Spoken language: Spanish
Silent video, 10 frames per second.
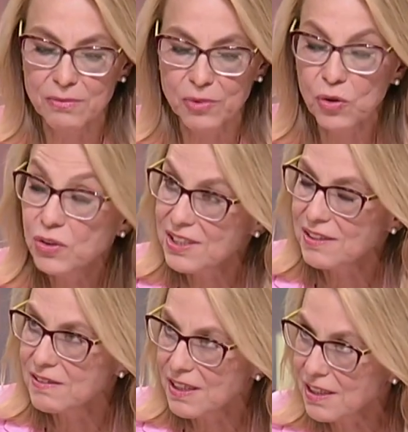
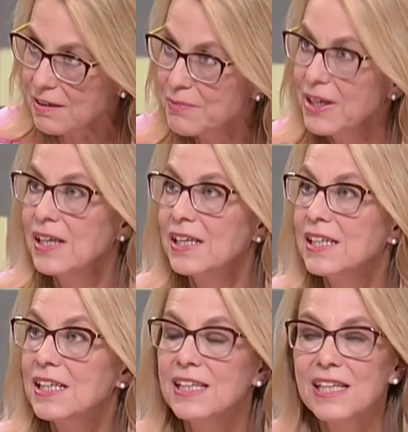concretizar
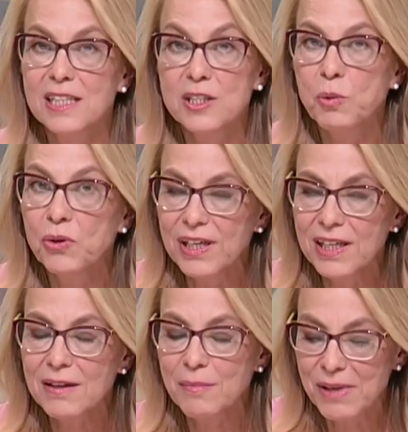y
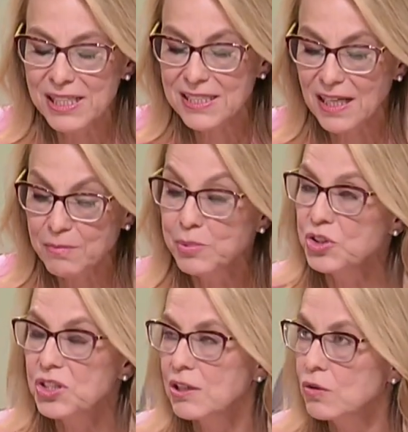explorar más
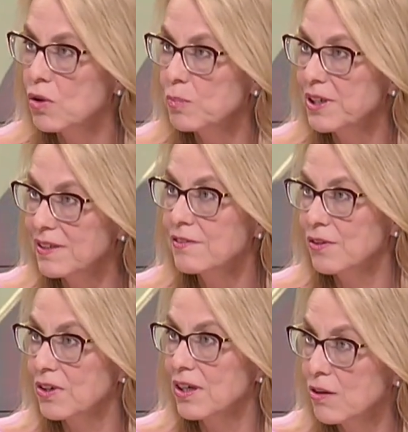campos de
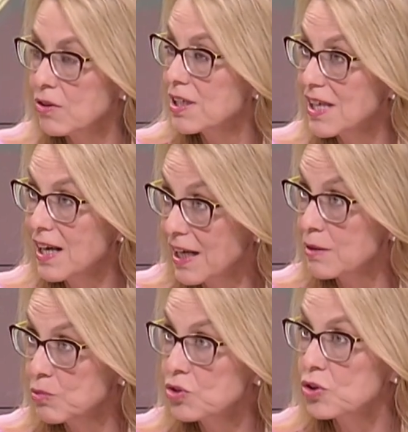cooperación, aunque ya
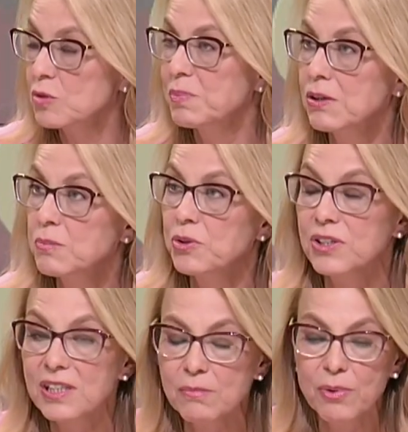hay muchos, pero por
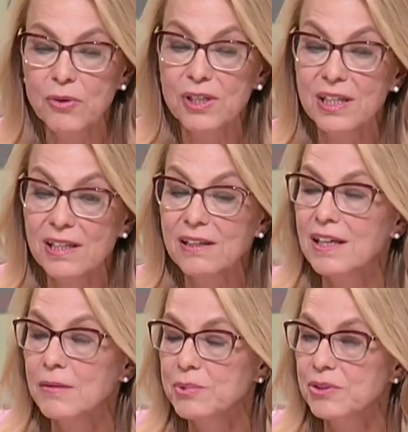ejemplo en el
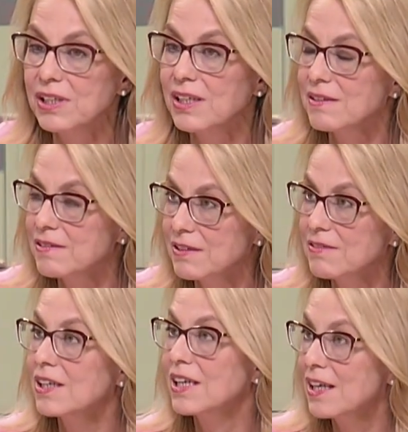campo de
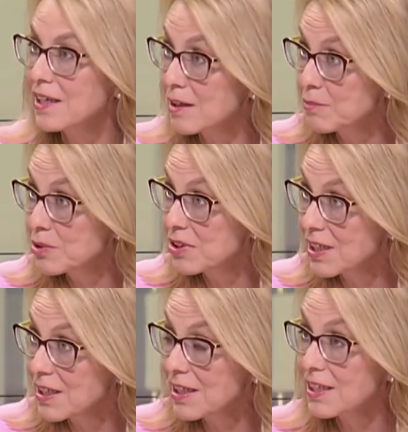ciencia, en el campo
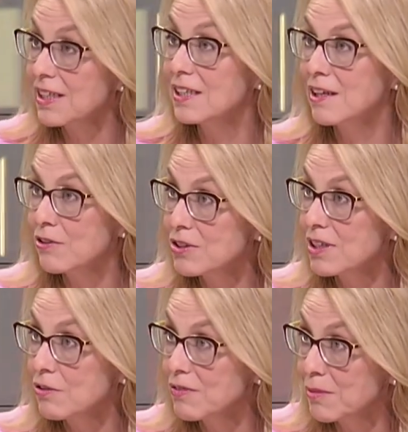de energía, de los
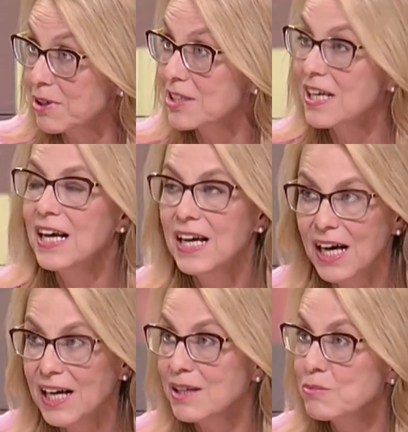renovables,
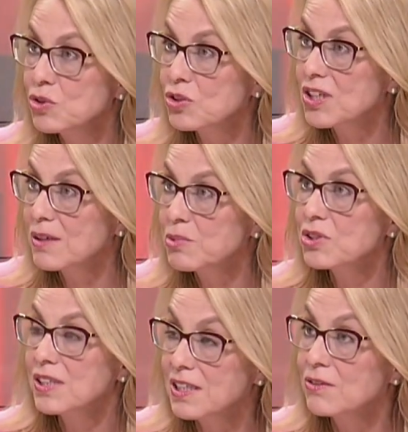hay muchos
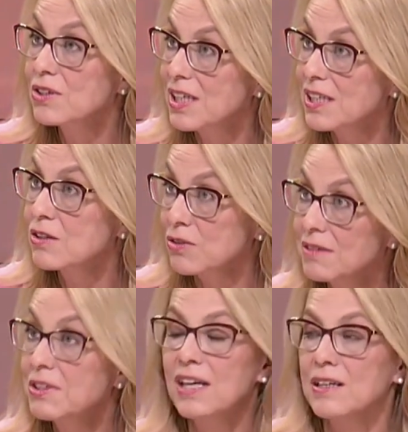campos, creo que
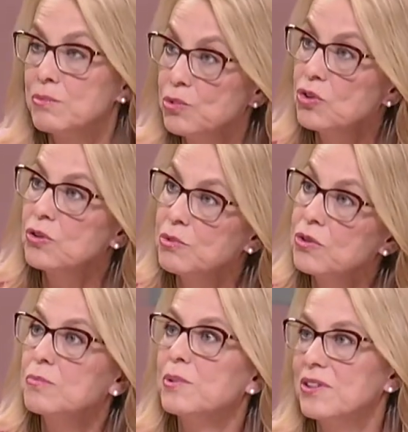todavía hay mucho,
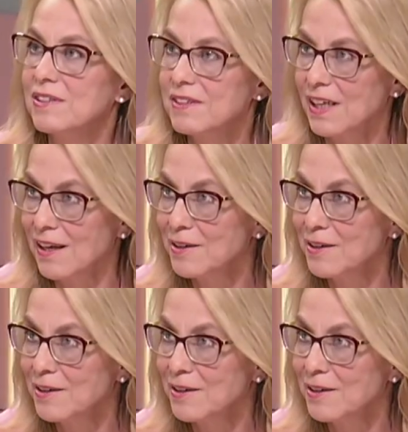mucho potencial.